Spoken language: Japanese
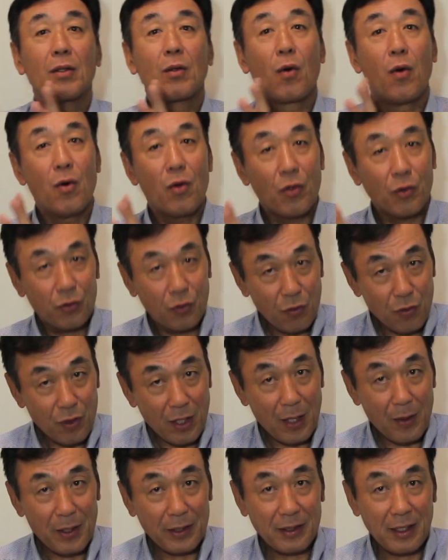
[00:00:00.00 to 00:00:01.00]
今後どう
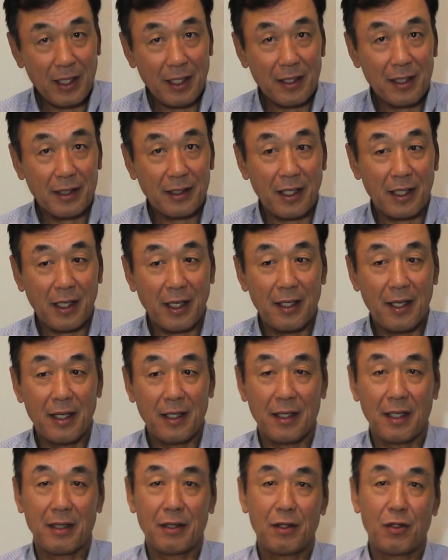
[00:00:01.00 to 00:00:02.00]
変わっていかなきゃいけな
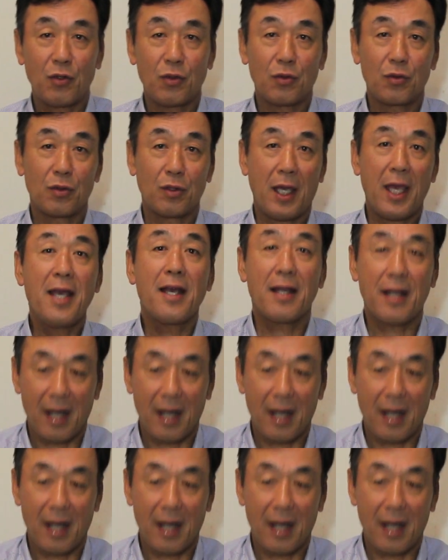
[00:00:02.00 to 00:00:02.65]
いかっていう変